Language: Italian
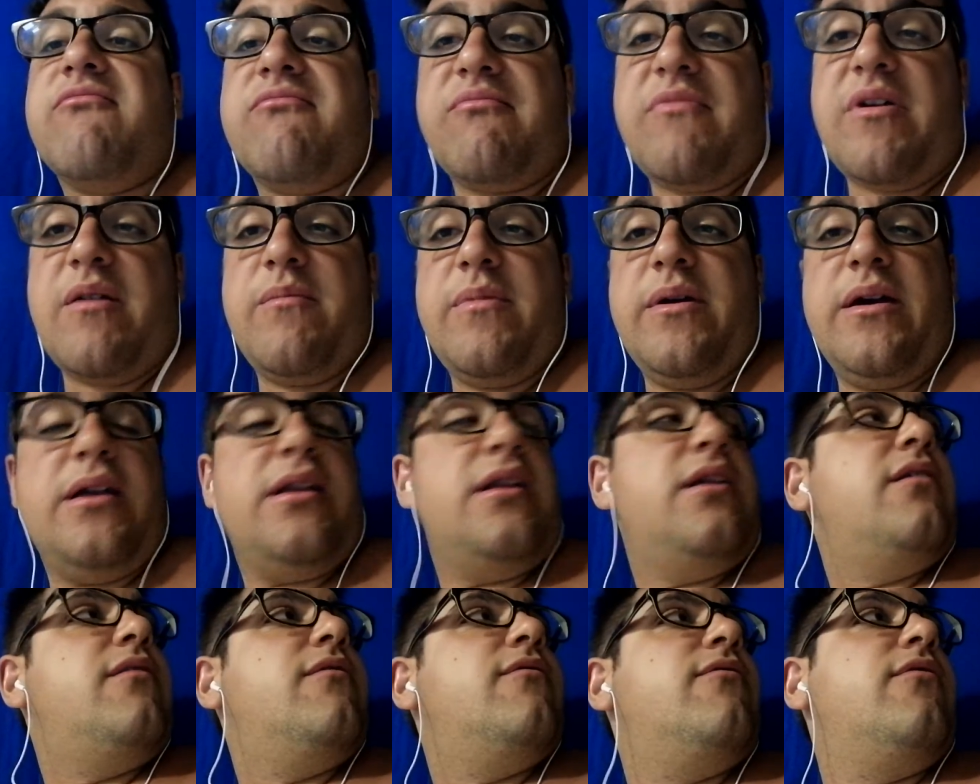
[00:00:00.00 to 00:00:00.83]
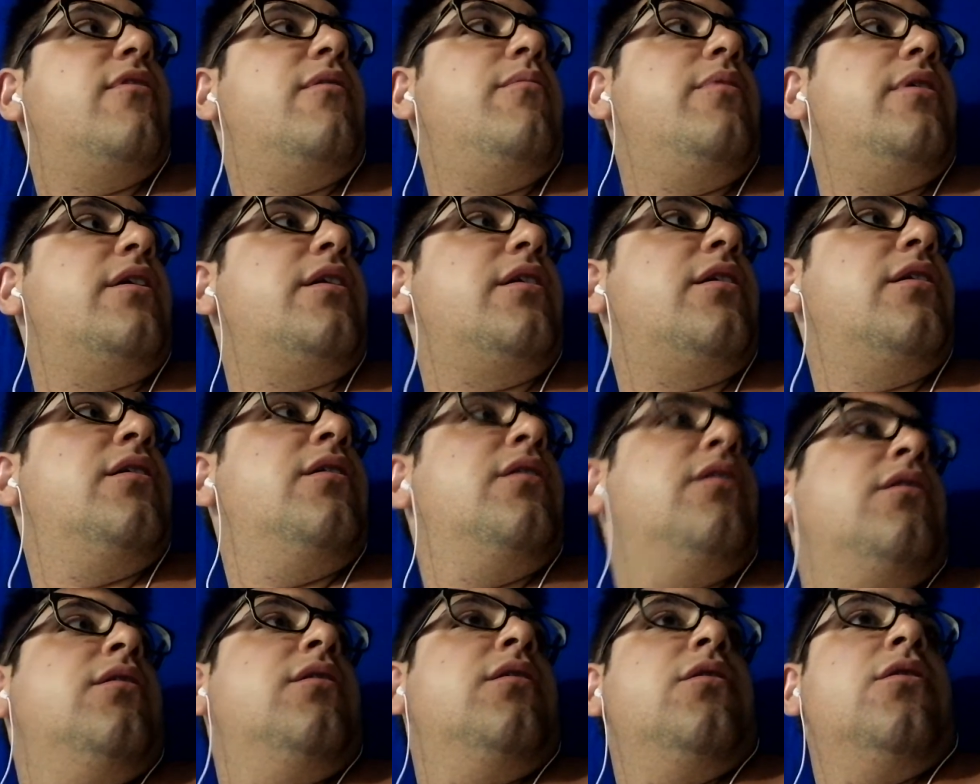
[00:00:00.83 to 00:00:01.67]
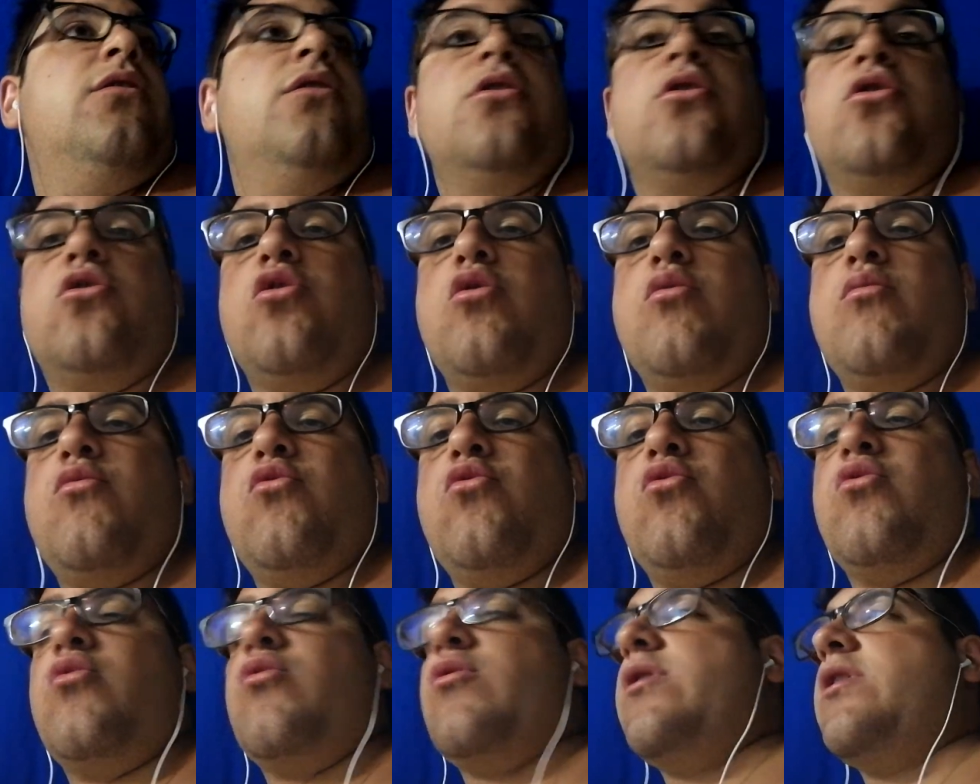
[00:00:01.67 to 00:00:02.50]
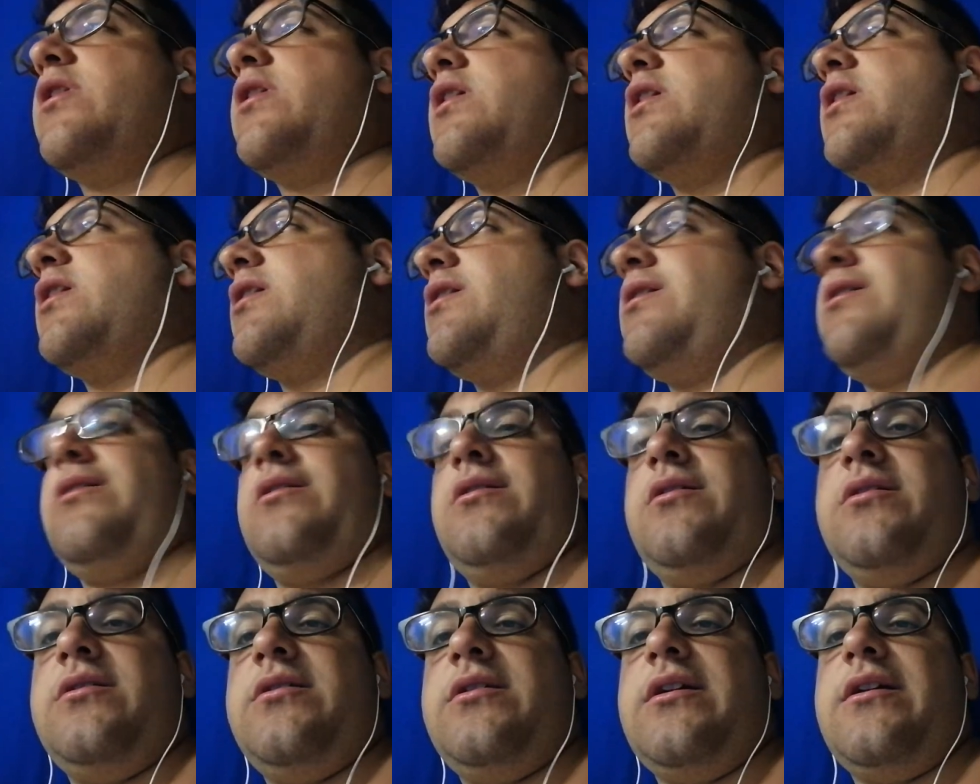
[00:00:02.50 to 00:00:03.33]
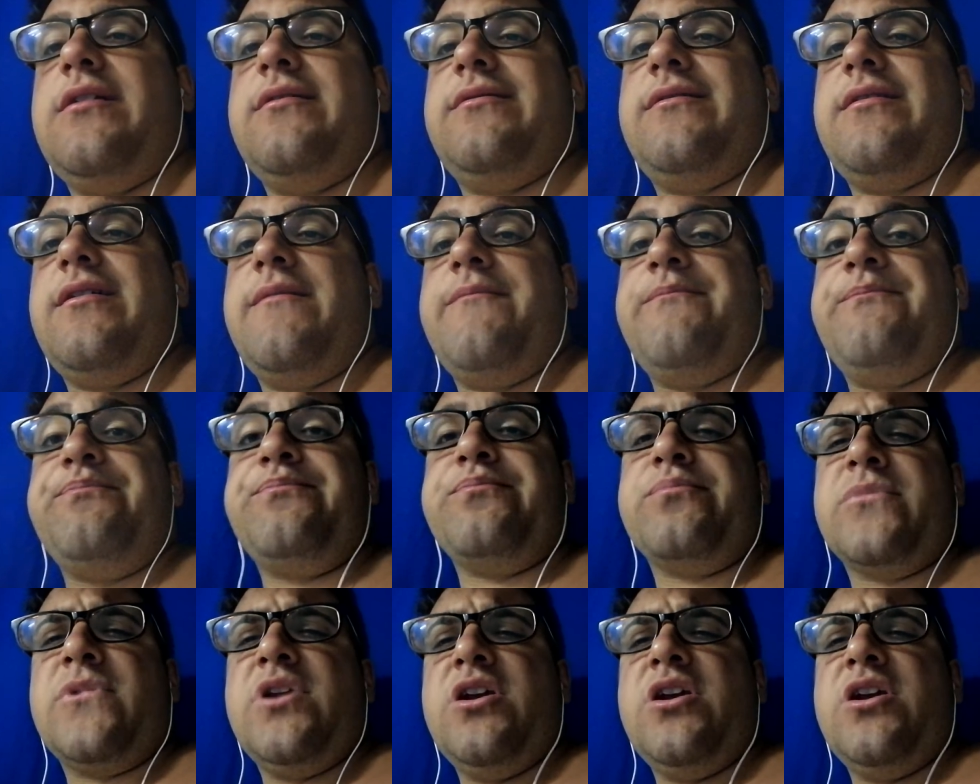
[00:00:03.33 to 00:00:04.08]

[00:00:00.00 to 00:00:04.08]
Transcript: va bene, va bene. Comunque, niente.